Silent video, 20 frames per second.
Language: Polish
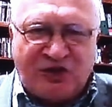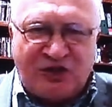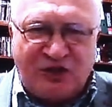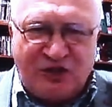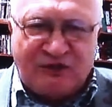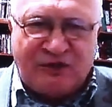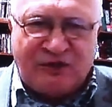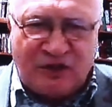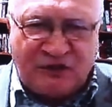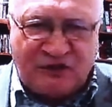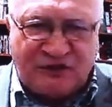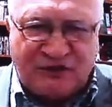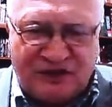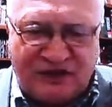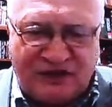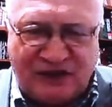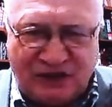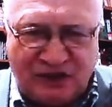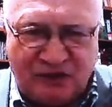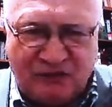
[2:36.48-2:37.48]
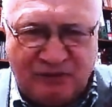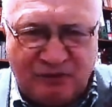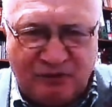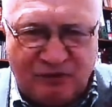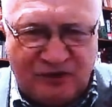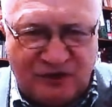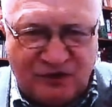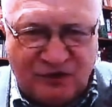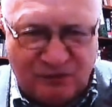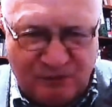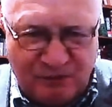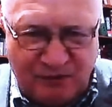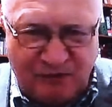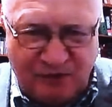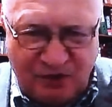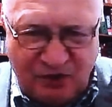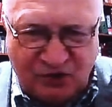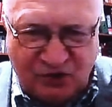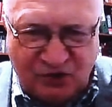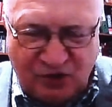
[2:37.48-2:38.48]
przyczyną tego wszystkiego było
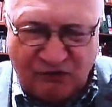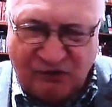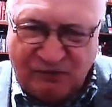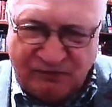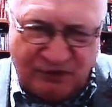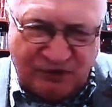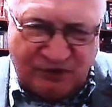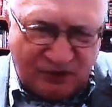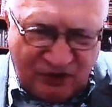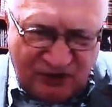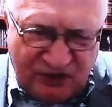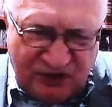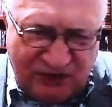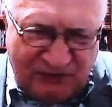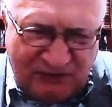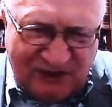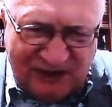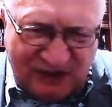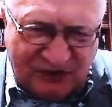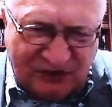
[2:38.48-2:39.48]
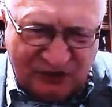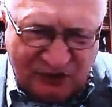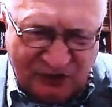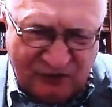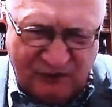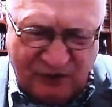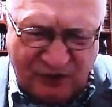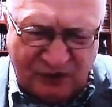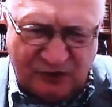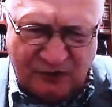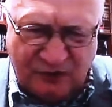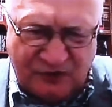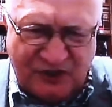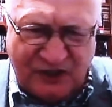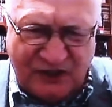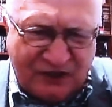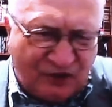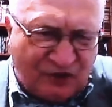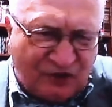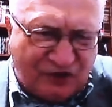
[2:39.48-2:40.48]
niezupełnie szkoły, bo to nie ma na to dowodów
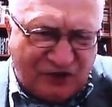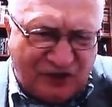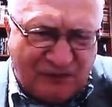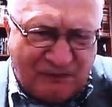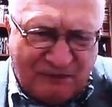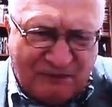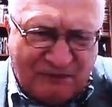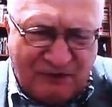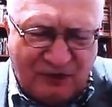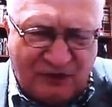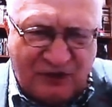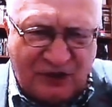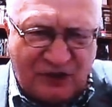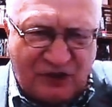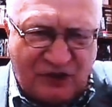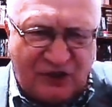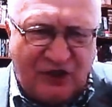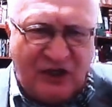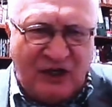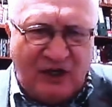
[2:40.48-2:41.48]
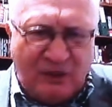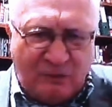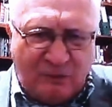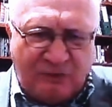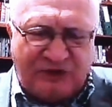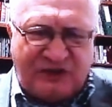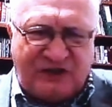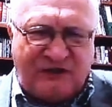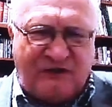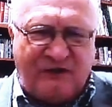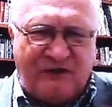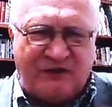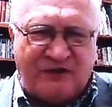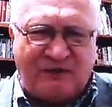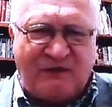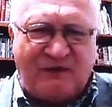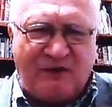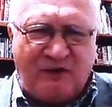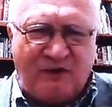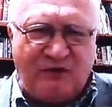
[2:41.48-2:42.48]
żadnych, choć na pewno też. Podstawową
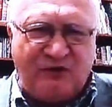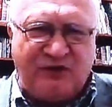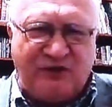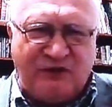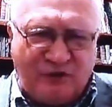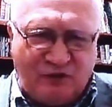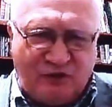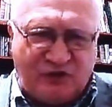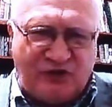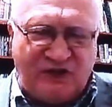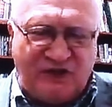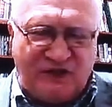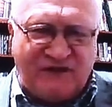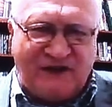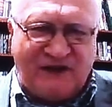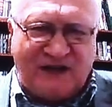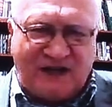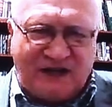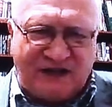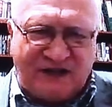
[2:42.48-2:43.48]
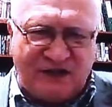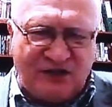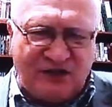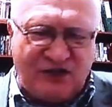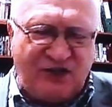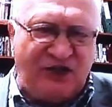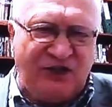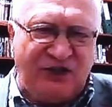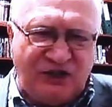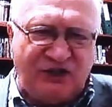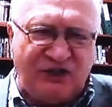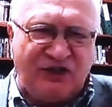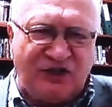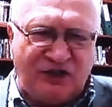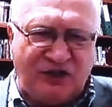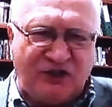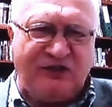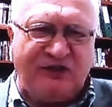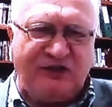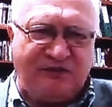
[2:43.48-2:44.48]
sprawą, ludzie wrócili z wakacji, gdzie nikt
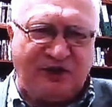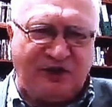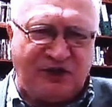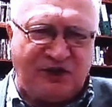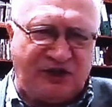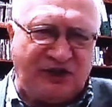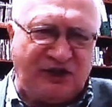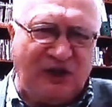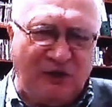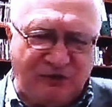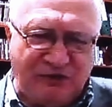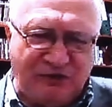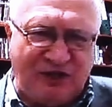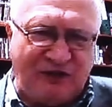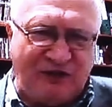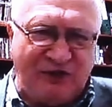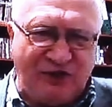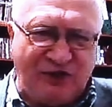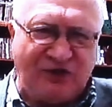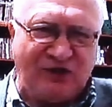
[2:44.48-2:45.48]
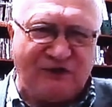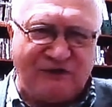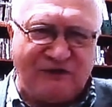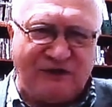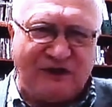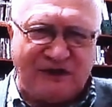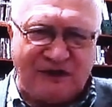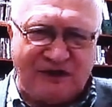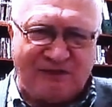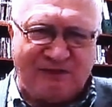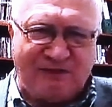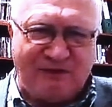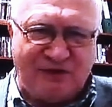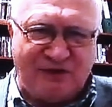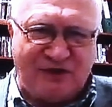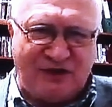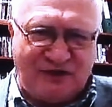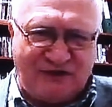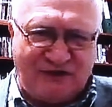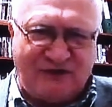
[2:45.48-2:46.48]
niczego nie przestrzegał, przynajmniej 3 czwarte
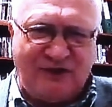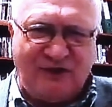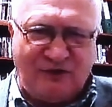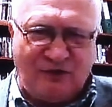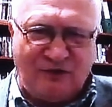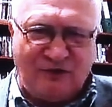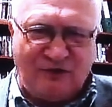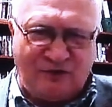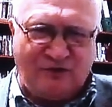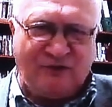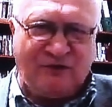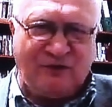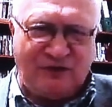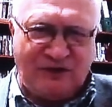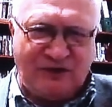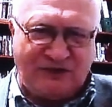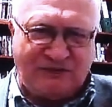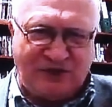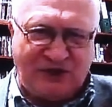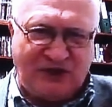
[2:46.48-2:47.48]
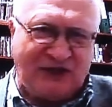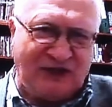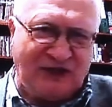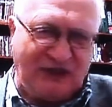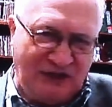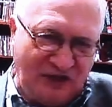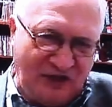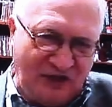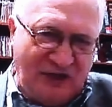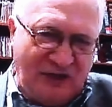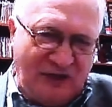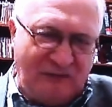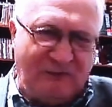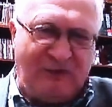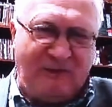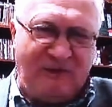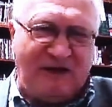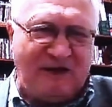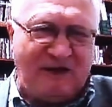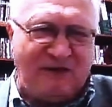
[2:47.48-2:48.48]
społeczeństwa i turystów do nas przyjechali,
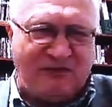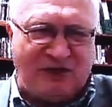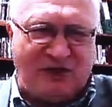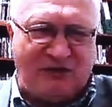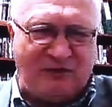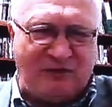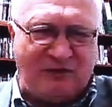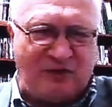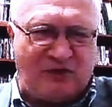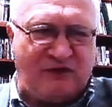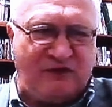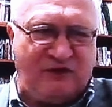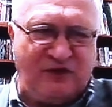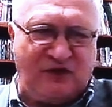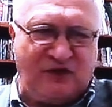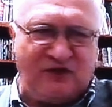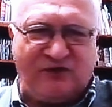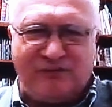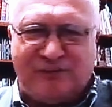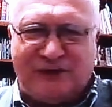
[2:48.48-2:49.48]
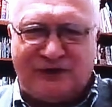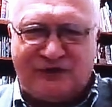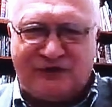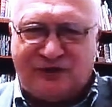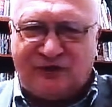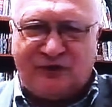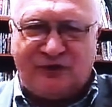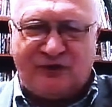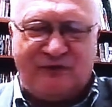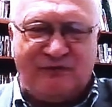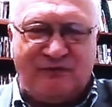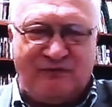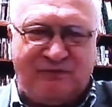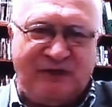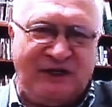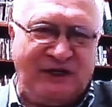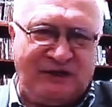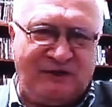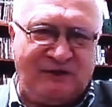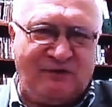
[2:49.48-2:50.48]
bo miałem przyjemność to widzieć w bardzo drogim,
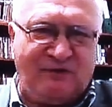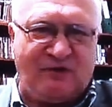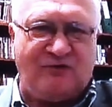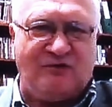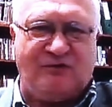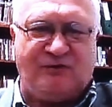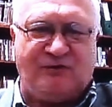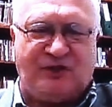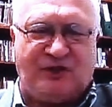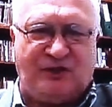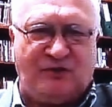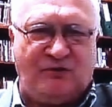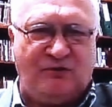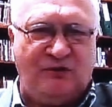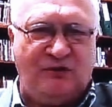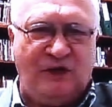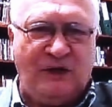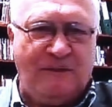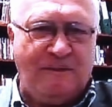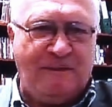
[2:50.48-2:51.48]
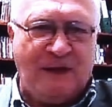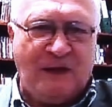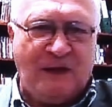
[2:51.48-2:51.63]
pięknym koło brzegu.